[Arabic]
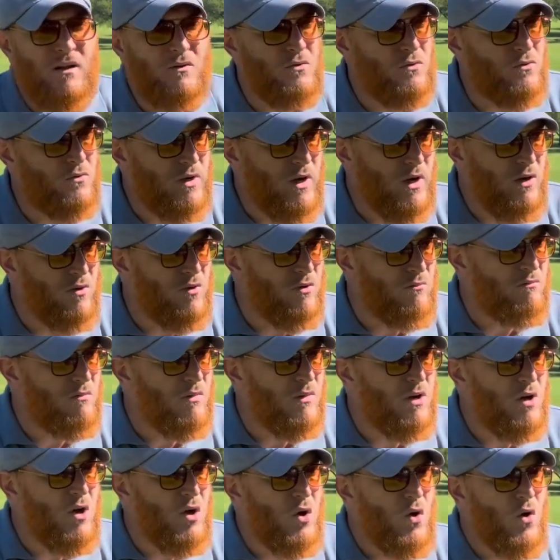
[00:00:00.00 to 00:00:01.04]
ندعو لهم
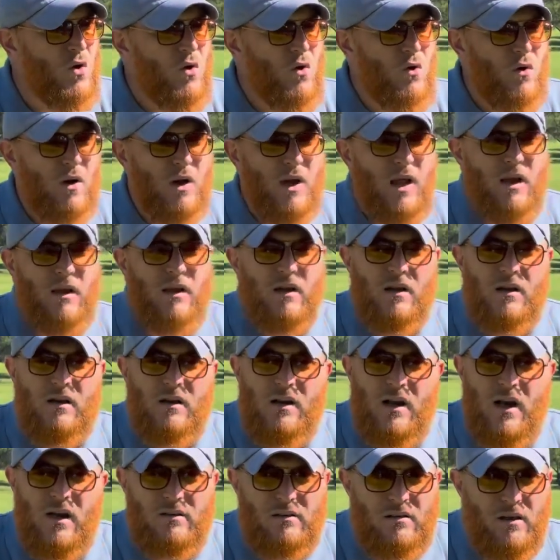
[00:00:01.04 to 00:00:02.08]
ولكن
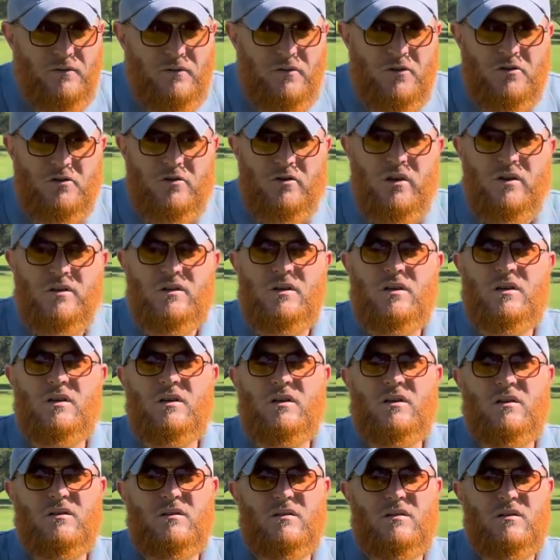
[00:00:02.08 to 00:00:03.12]
للأسف
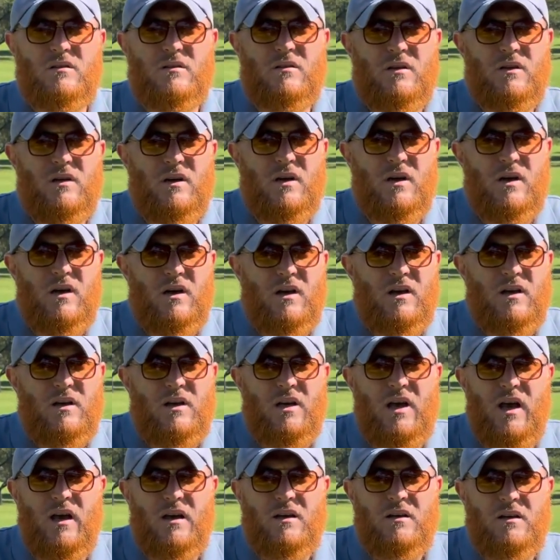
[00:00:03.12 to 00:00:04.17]
الشديد
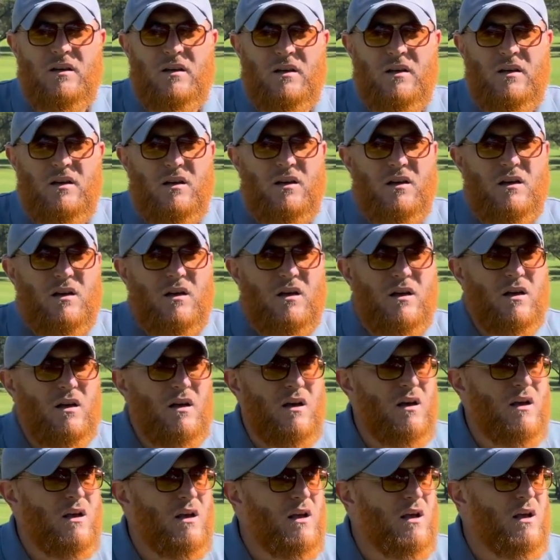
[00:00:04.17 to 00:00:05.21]
يعني
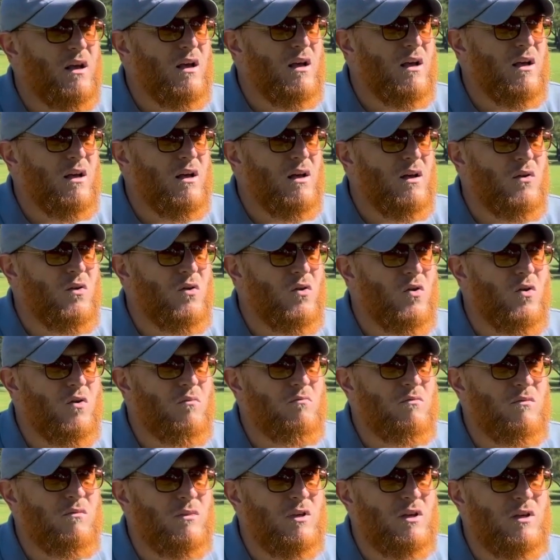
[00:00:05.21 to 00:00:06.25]
آه،
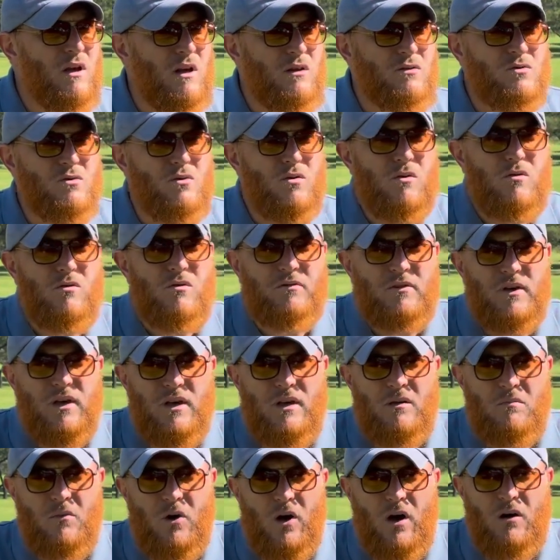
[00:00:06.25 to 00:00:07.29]
هم يصدق
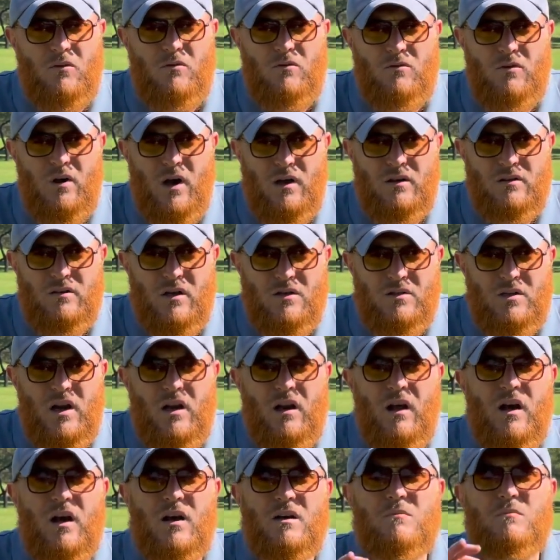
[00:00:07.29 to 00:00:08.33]
فيهم قوله عز
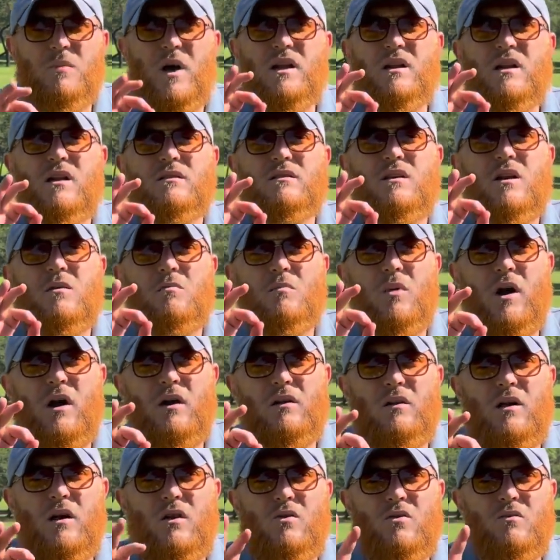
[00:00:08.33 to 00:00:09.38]
وجل قد بدت
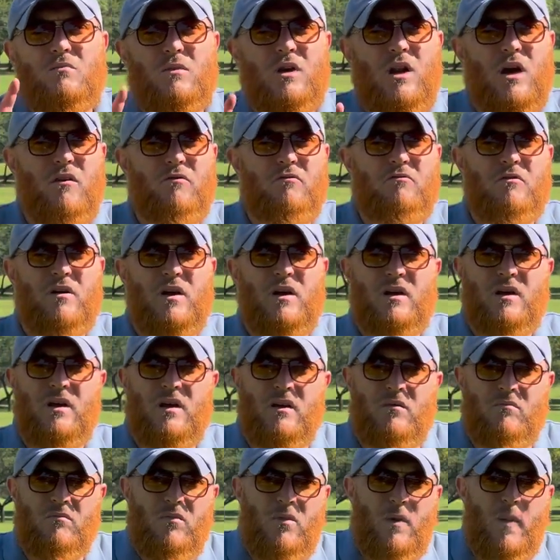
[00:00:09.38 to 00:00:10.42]
البغضاء من أفواههم